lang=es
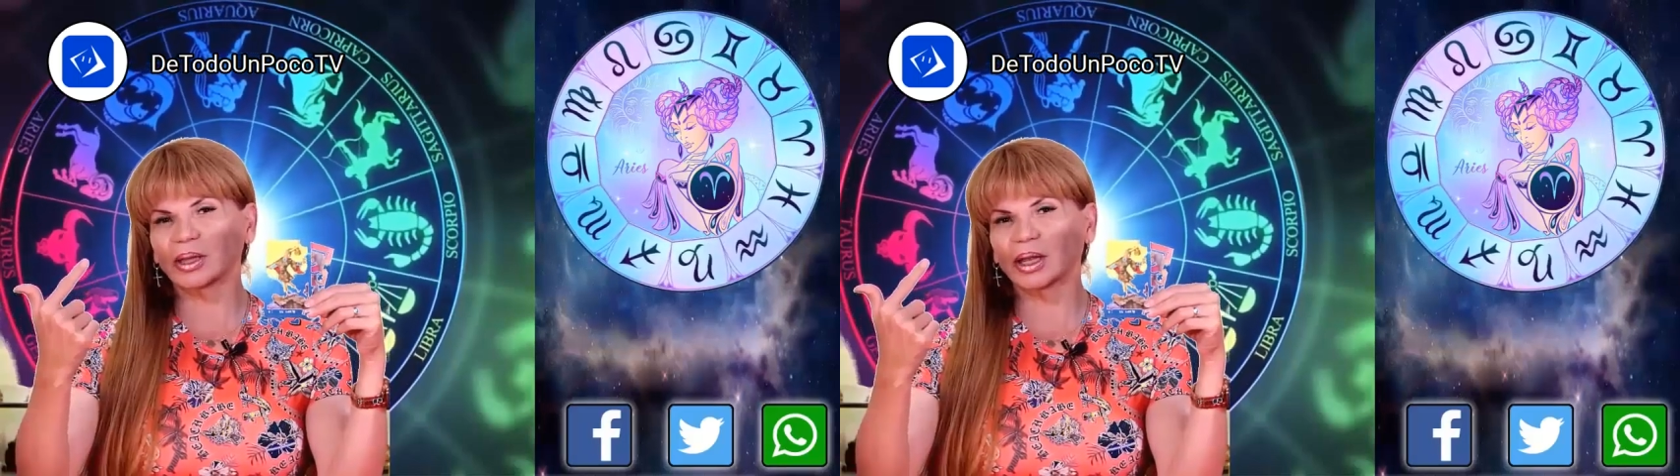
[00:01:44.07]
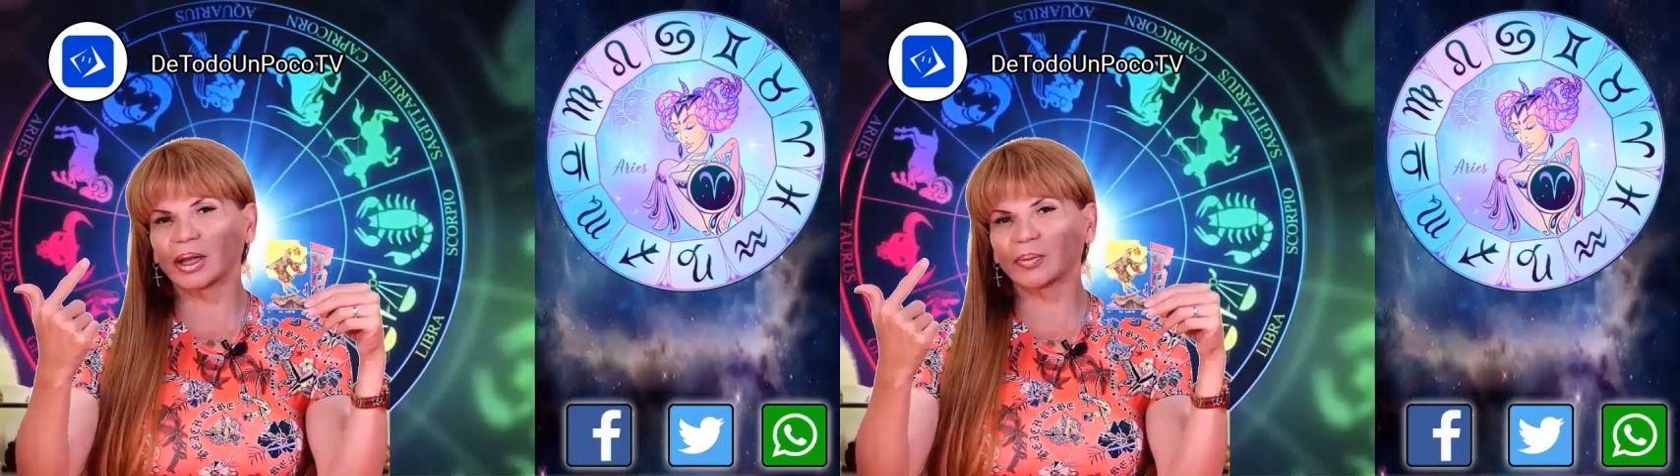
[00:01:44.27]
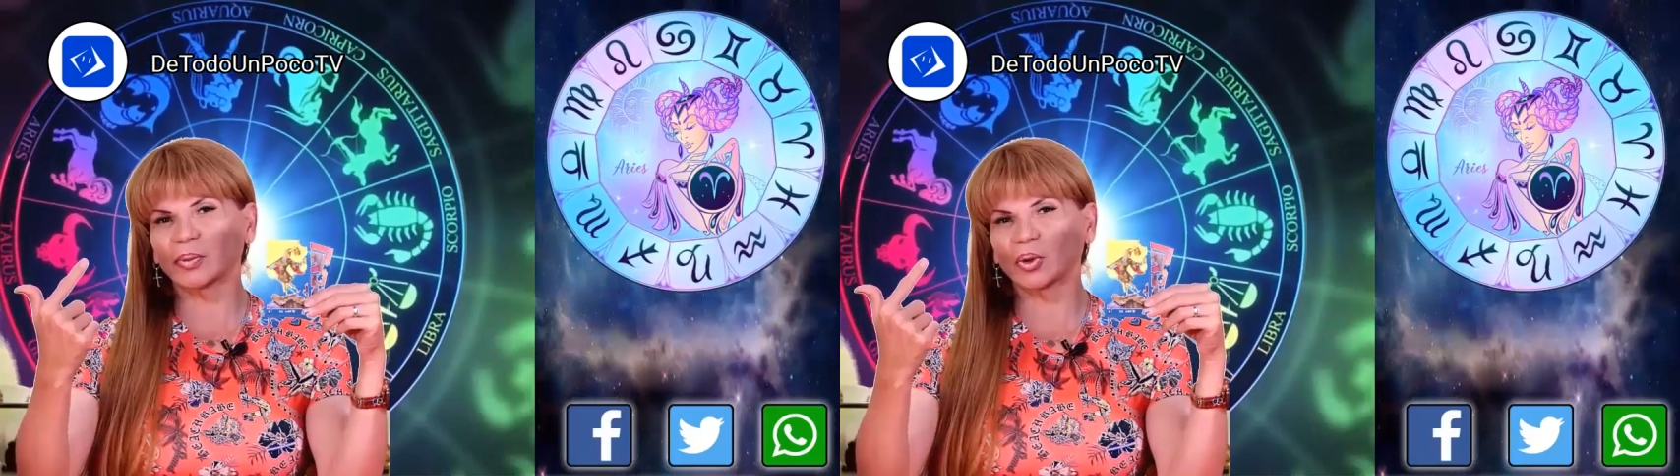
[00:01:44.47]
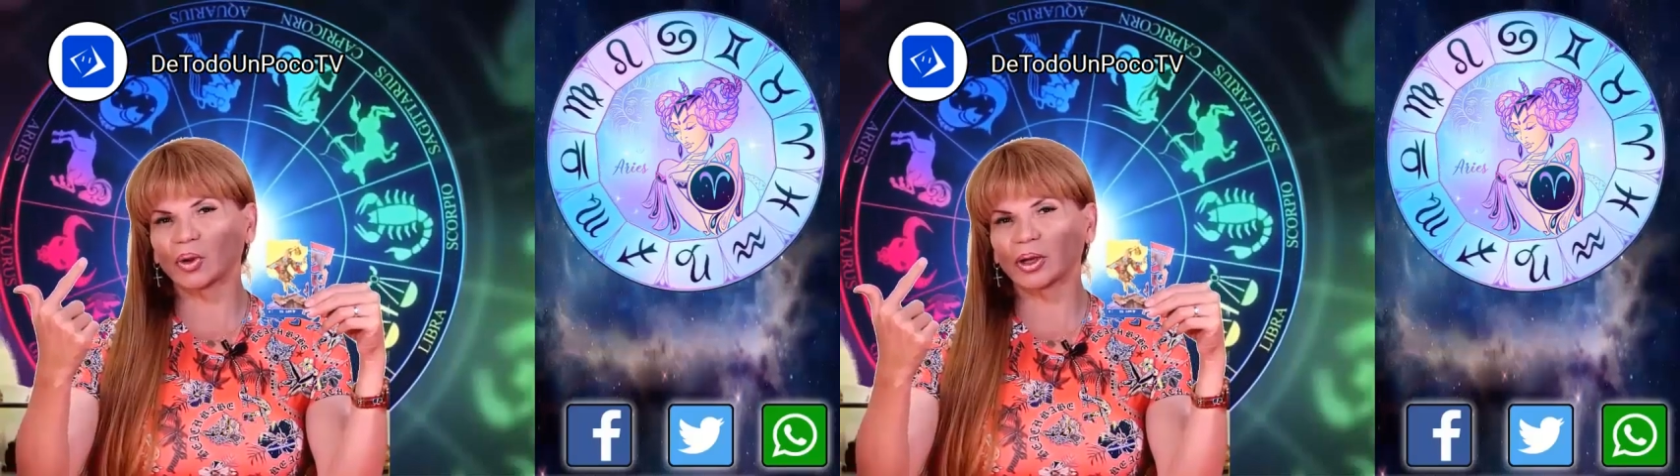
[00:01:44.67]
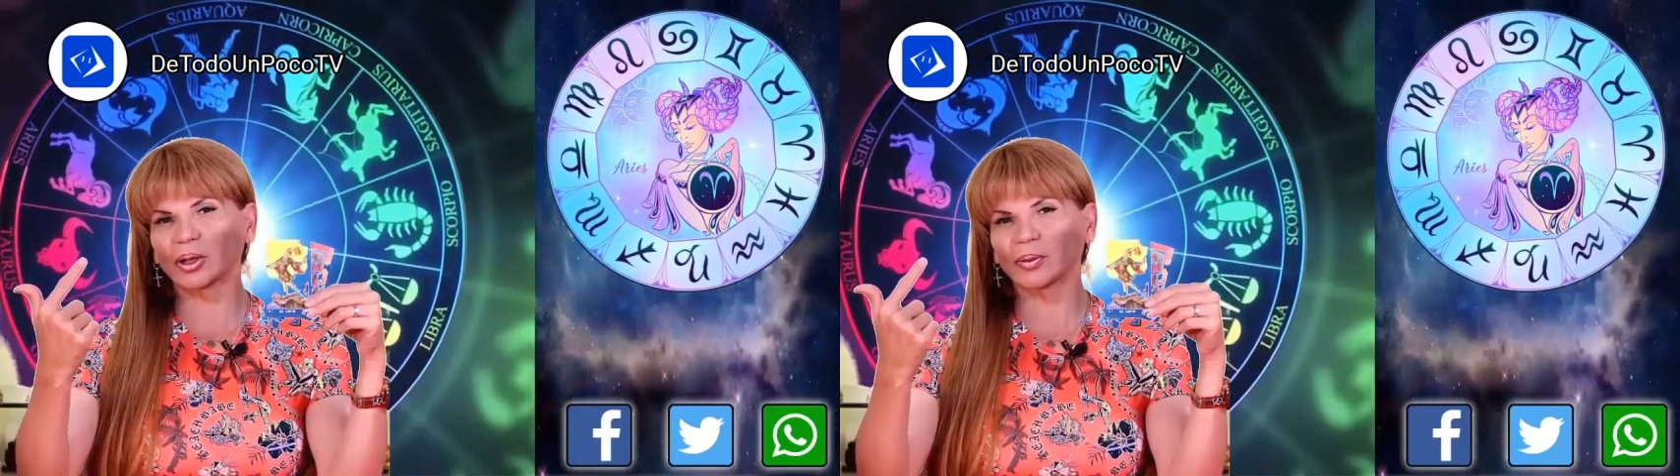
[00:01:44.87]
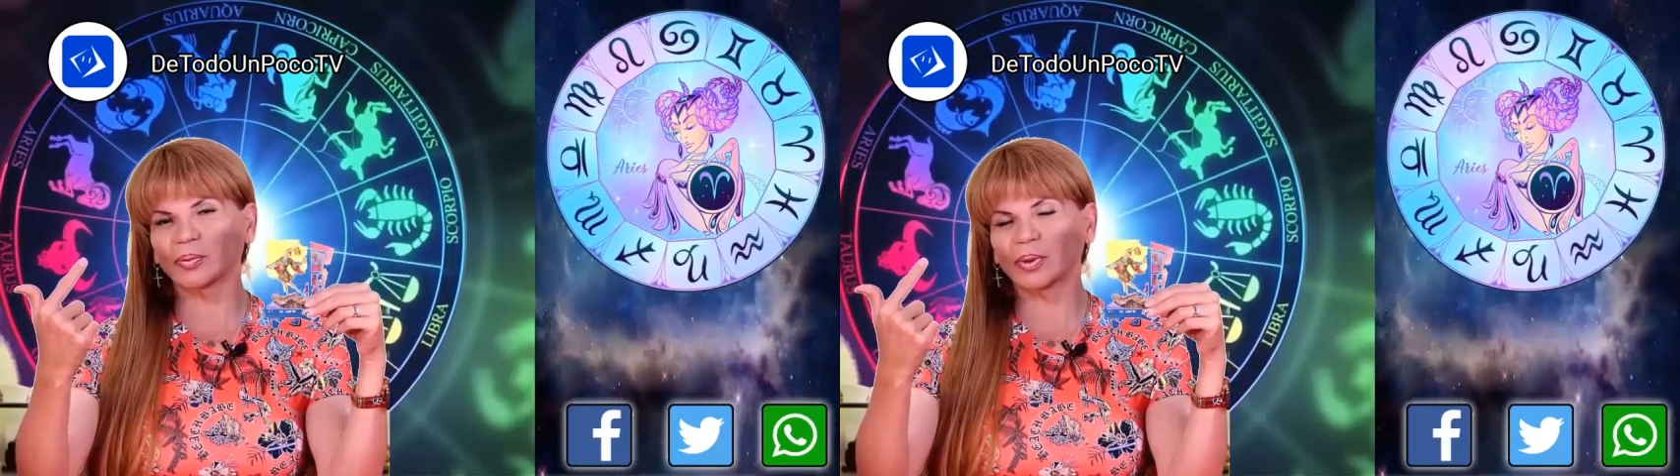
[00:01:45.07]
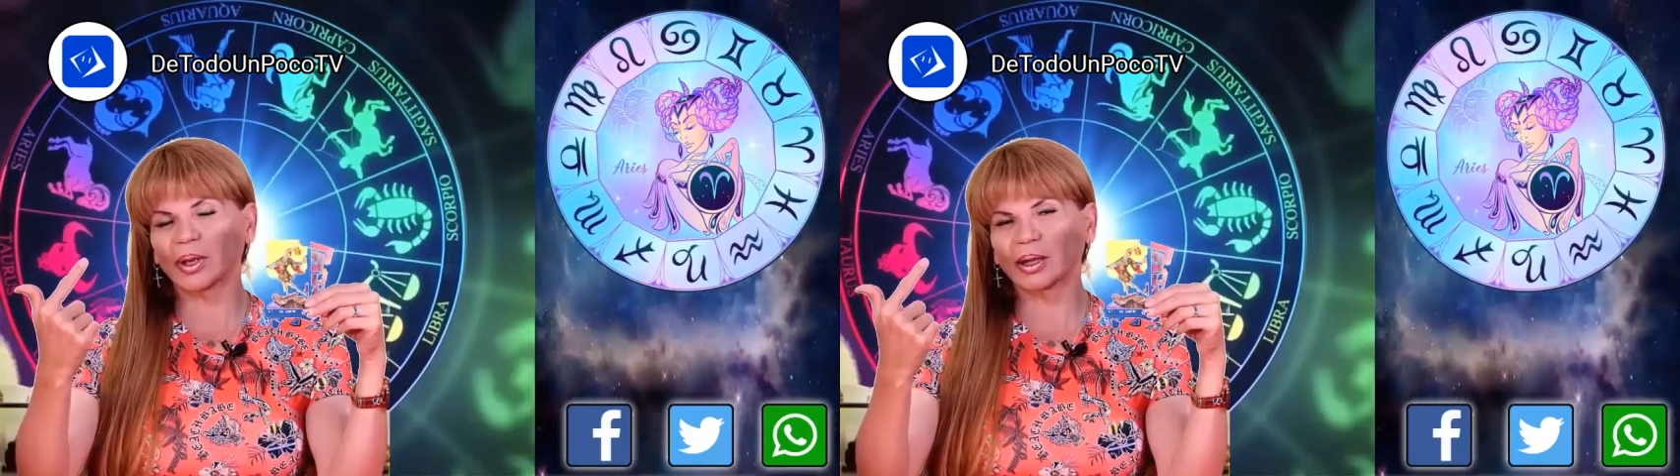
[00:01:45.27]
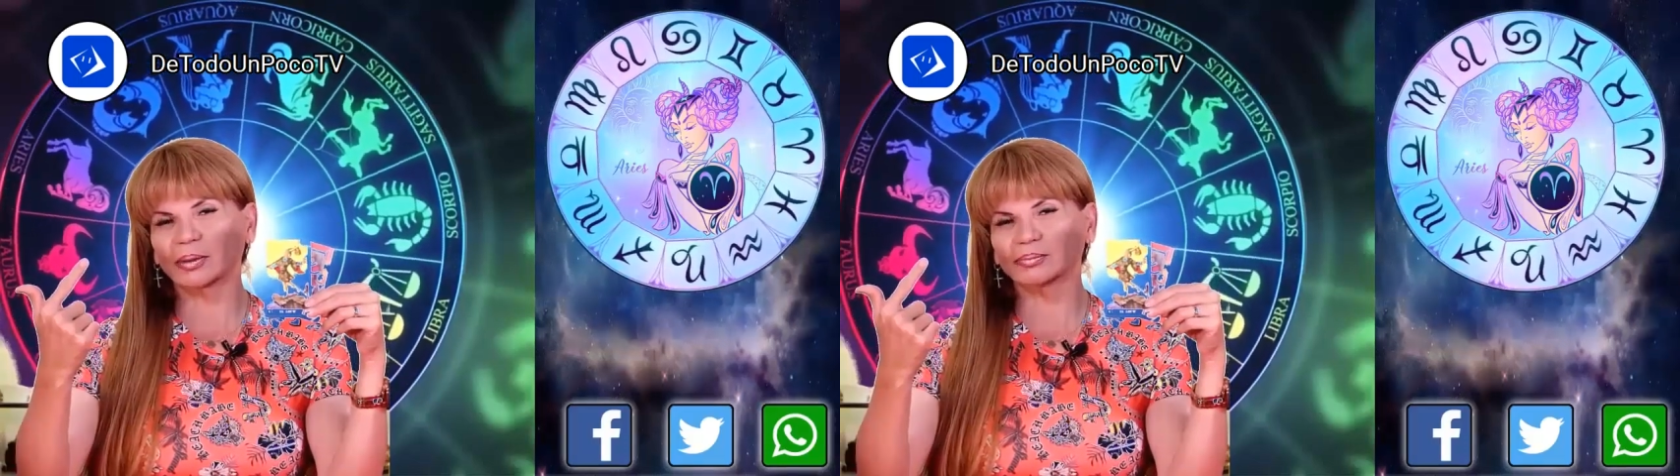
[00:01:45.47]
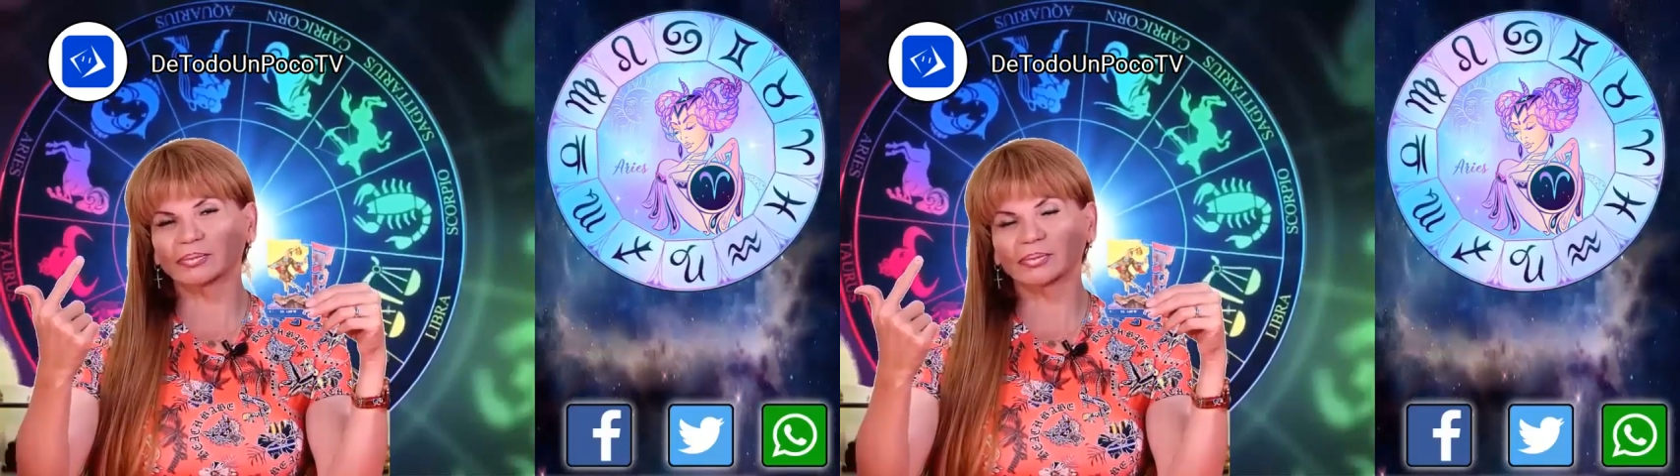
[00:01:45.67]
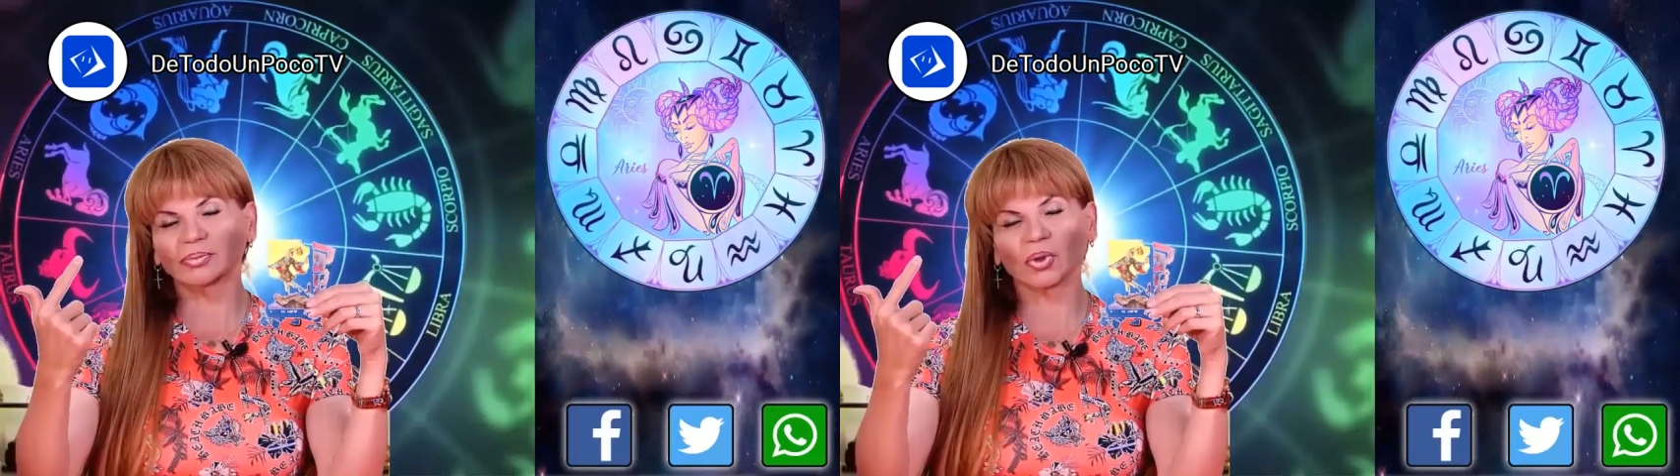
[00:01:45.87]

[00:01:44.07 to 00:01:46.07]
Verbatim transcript: Haz lo que puedas por equilibrarlo.